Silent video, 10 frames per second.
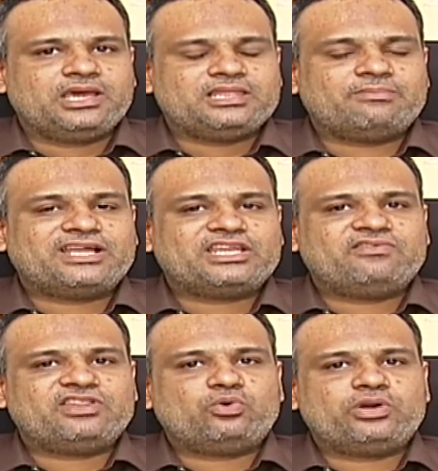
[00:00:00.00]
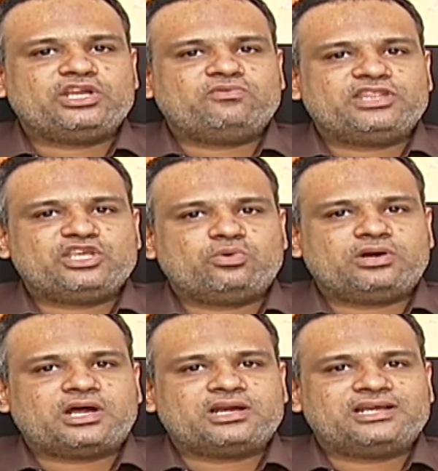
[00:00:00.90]
இந்த மாதிரி வந்து ஒரு இருபத்தி
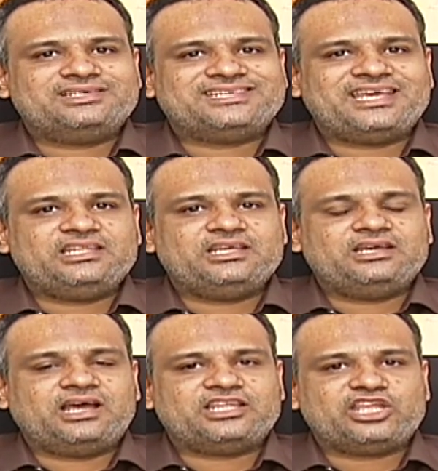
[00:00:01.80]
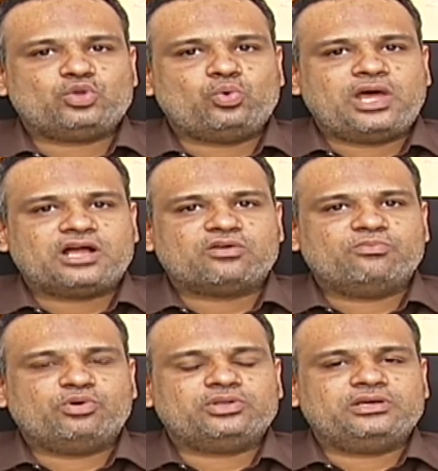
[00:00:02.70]
ஒரு நாட்கள் செய்து அதை
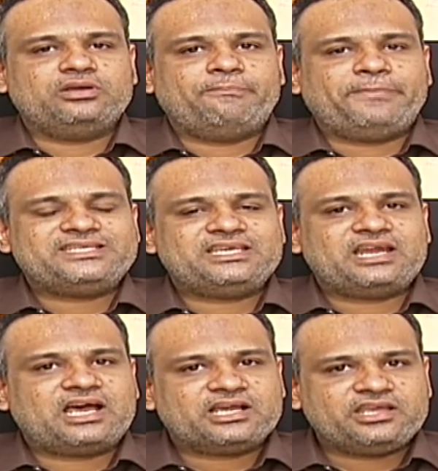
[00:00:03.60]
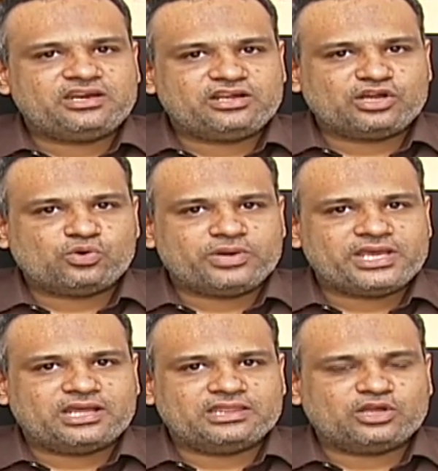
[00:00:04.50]
தூளாக்கும் போது பிசினாக
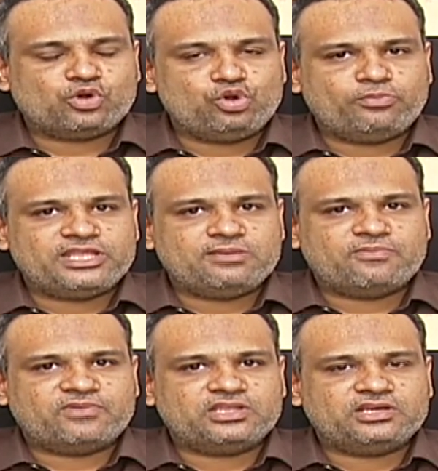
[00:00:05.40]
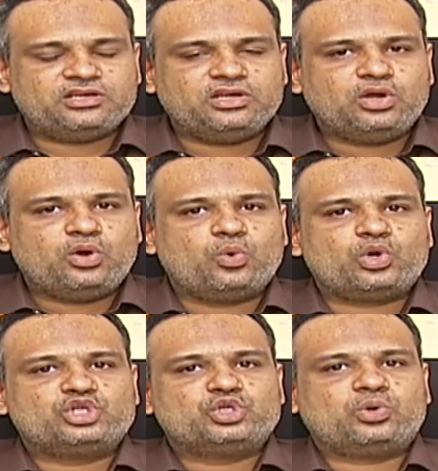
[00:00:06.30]
இருக்கக்கூடிய அந்த குங்கும தீபம் வந்து
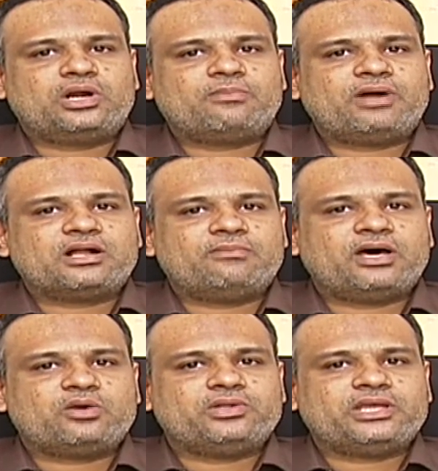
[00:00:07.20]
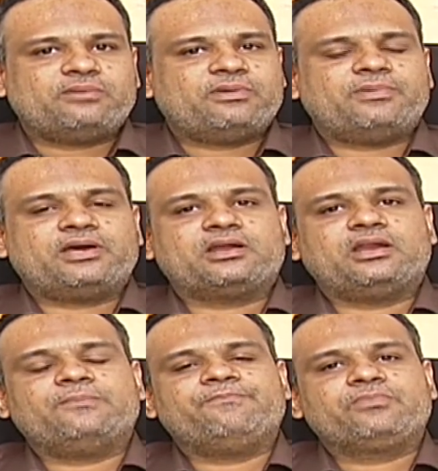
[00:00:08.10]
ஒரு சூரணமாக மாறுவதை நம்ம
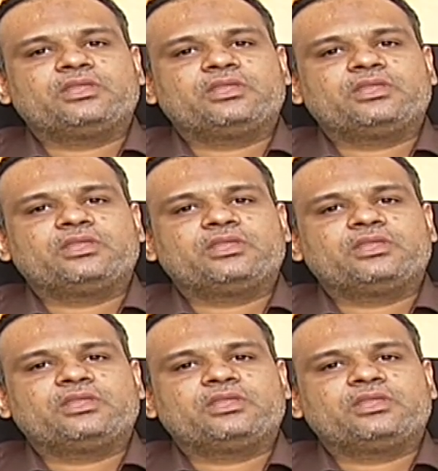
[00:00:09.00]
பார்க்கலாம்